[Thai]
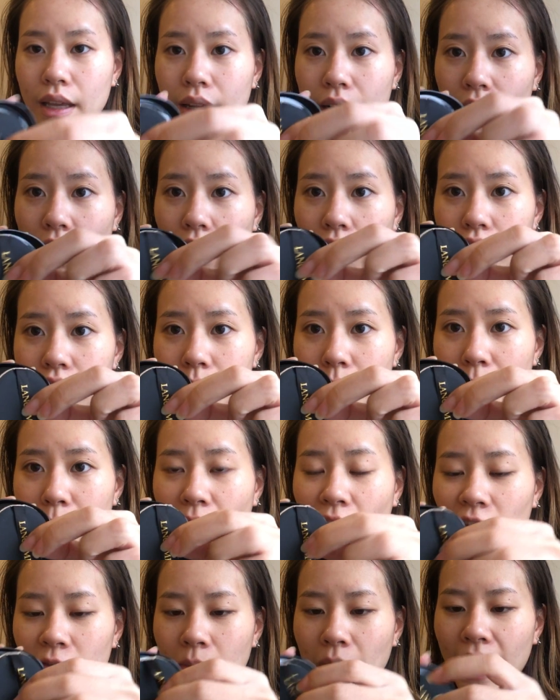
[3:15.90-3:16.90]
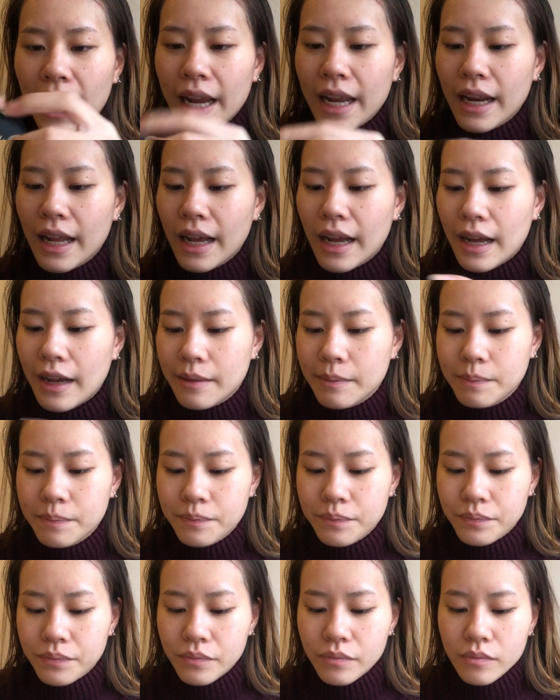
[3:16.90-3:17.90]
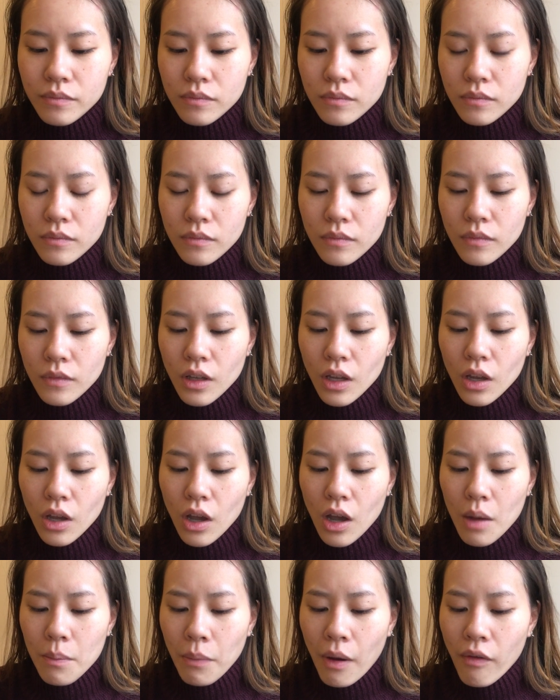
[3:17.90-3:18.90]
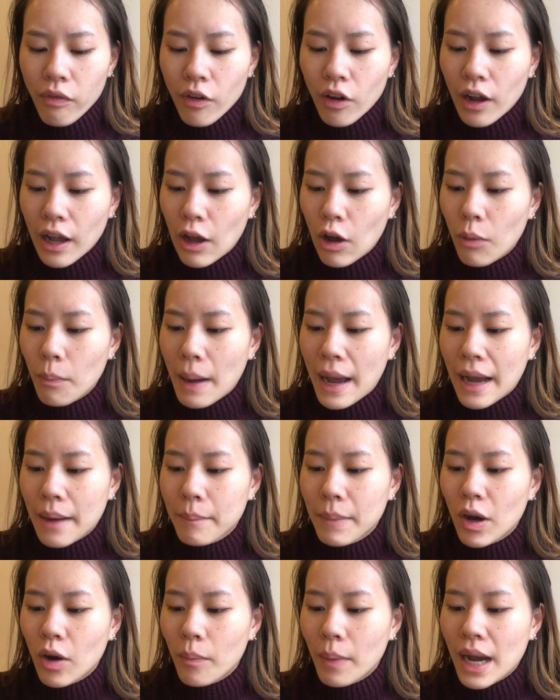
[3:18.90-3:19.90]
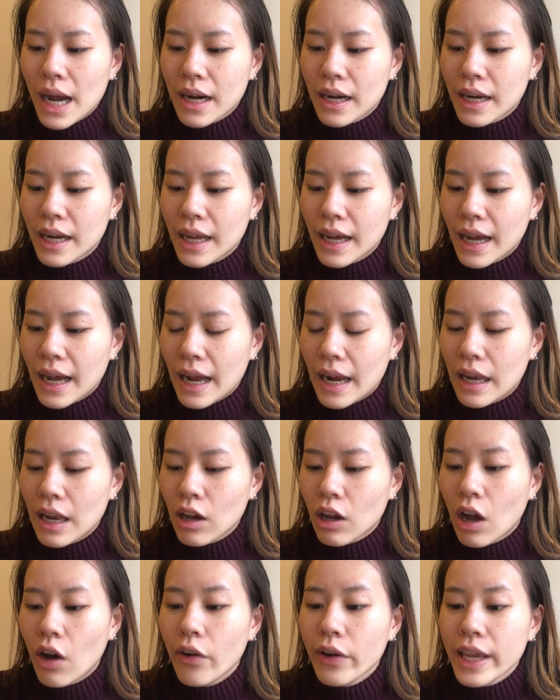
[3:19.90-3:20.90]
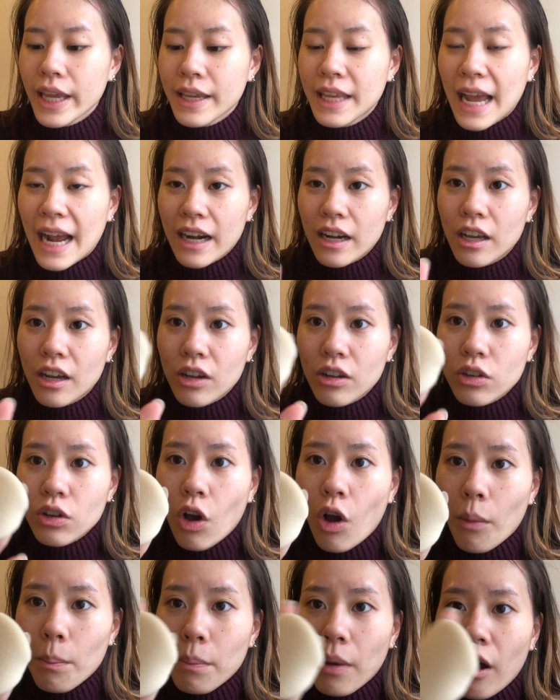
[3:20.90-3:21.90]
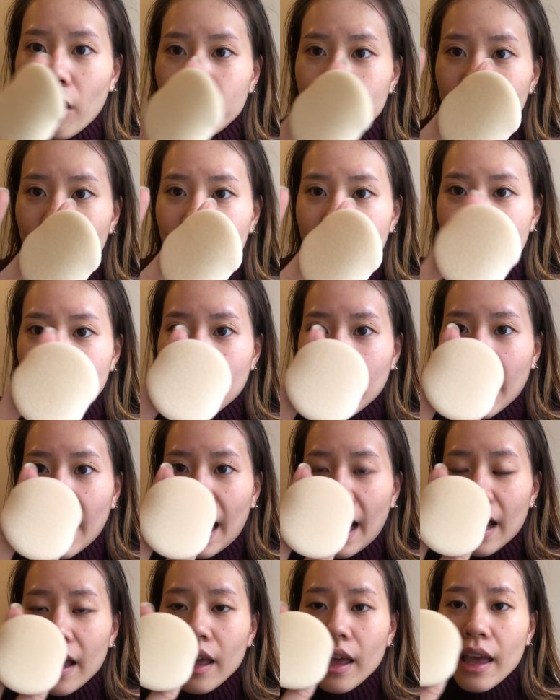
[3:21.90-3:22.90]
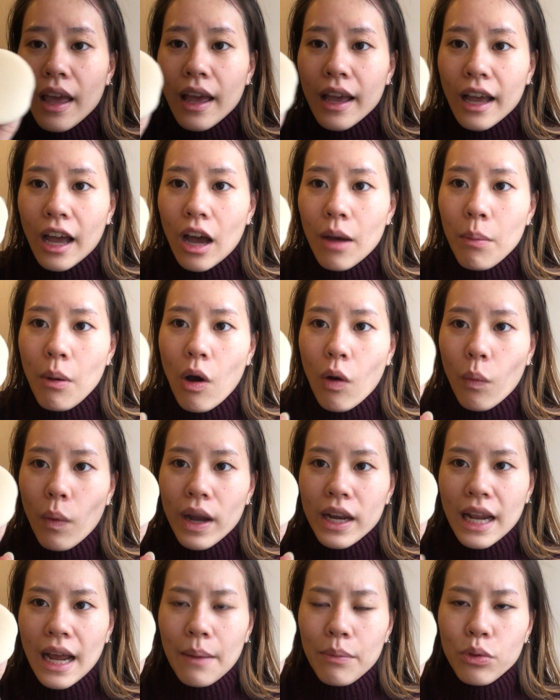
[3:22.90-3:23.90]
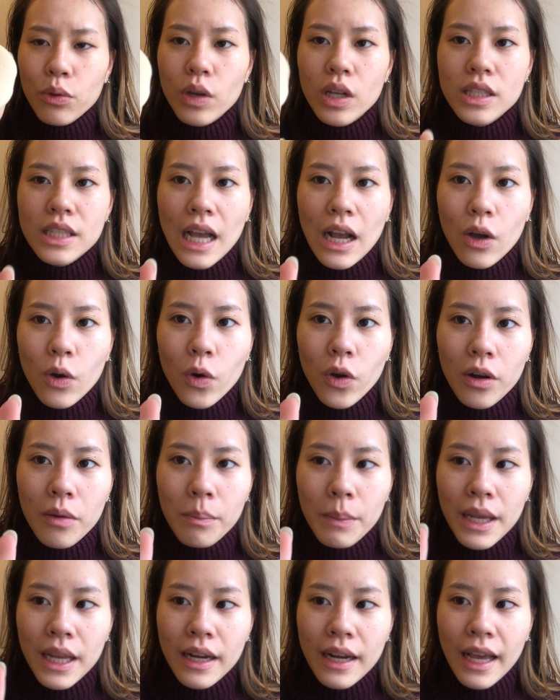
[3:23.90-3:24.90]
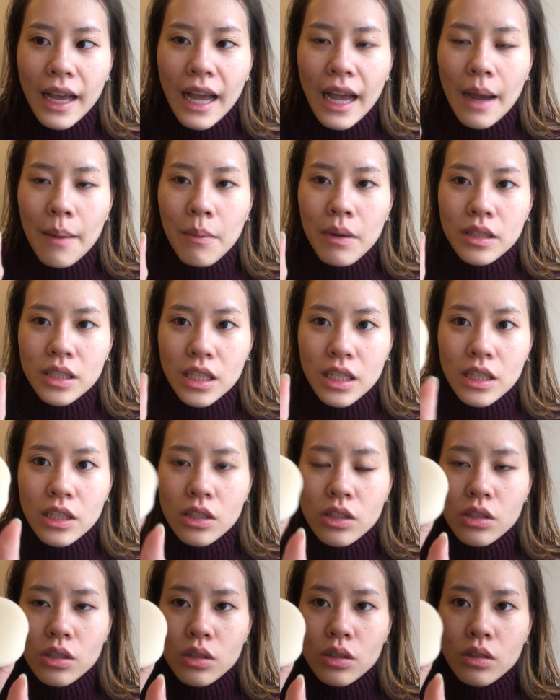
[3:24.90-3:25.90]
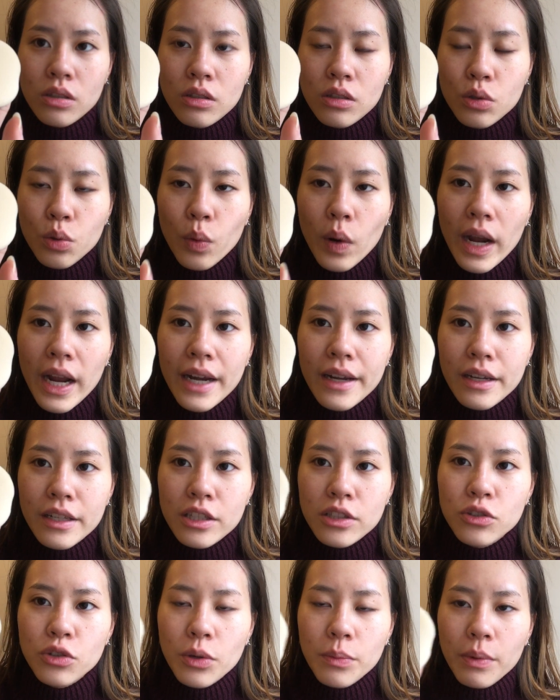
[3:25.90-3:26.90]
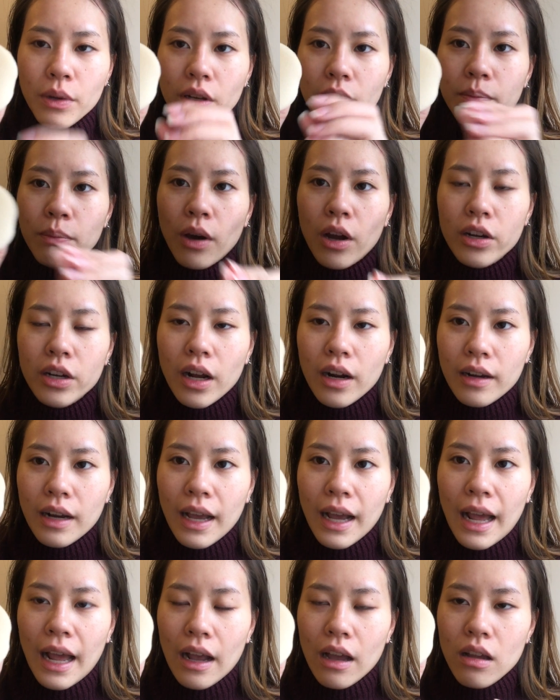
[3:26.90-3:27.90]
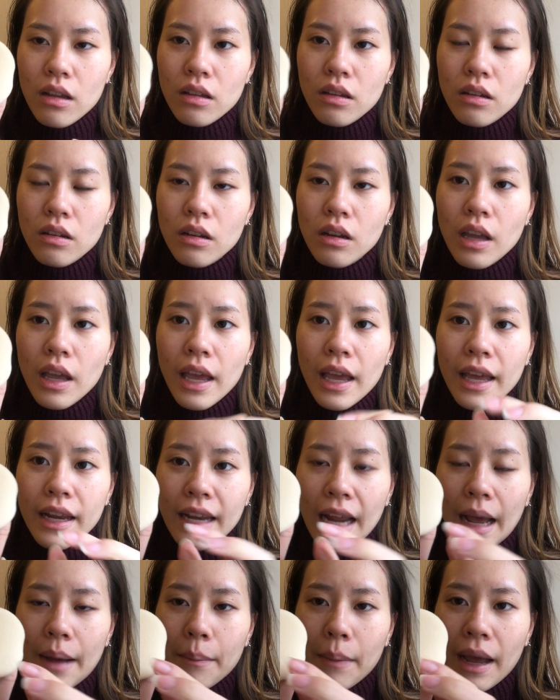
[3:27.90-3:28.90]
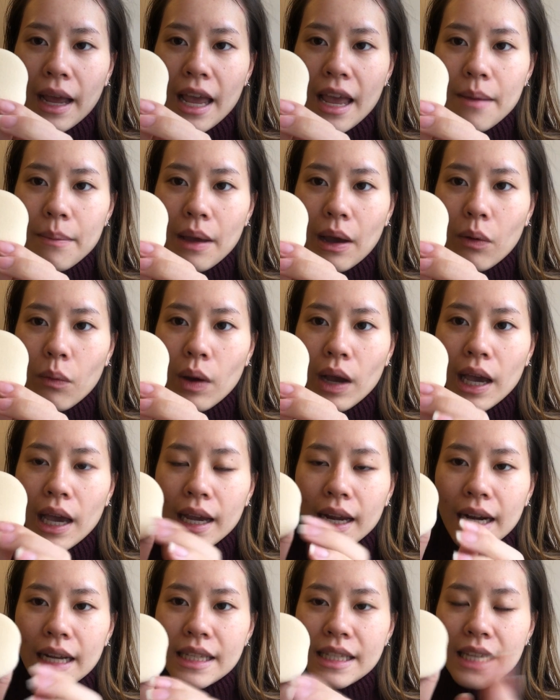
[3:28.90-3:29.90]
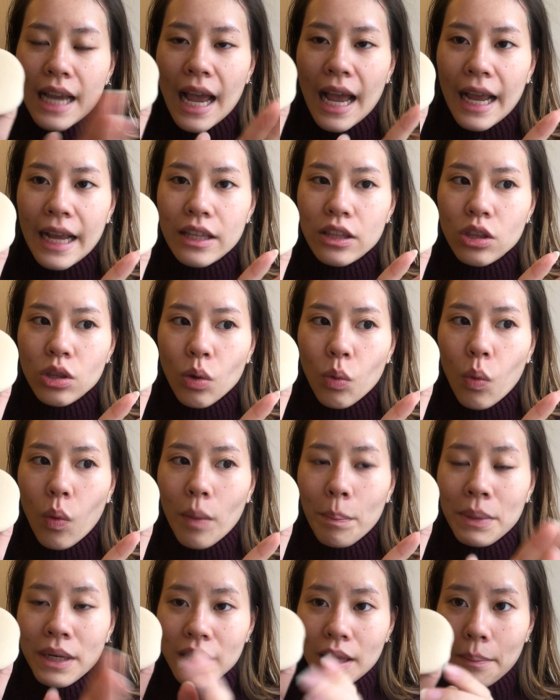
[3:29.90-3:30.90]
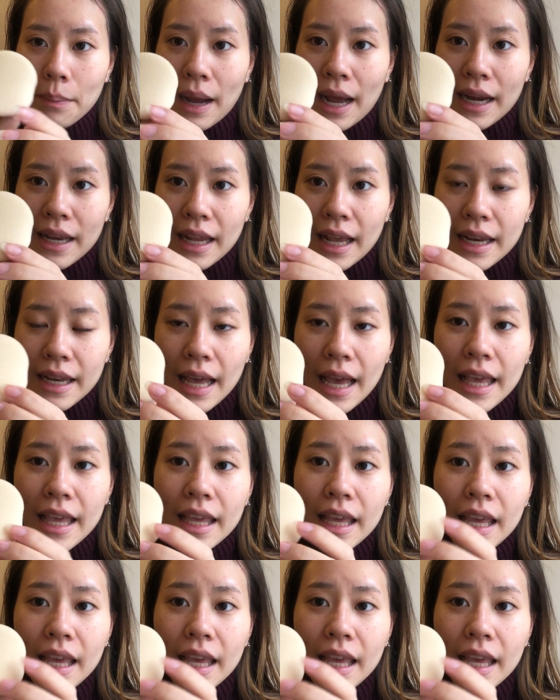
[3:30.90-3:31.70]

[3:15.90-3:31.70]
เขาก็จะมีพ็อปมาให้นะคะพ็อปของเขาบางเบามากเลยนะคะแล้วเขาอีกอย่างหนึ่งของพ็อปตัวนี้นะคะเขาบอกว่าทำด้วยจากขนมิงนะคะมันจะช่วย distribute product นะคะก็คือทำให้แบบว่ากระจายตัวผลิตภัณฑ์เนี่ยได้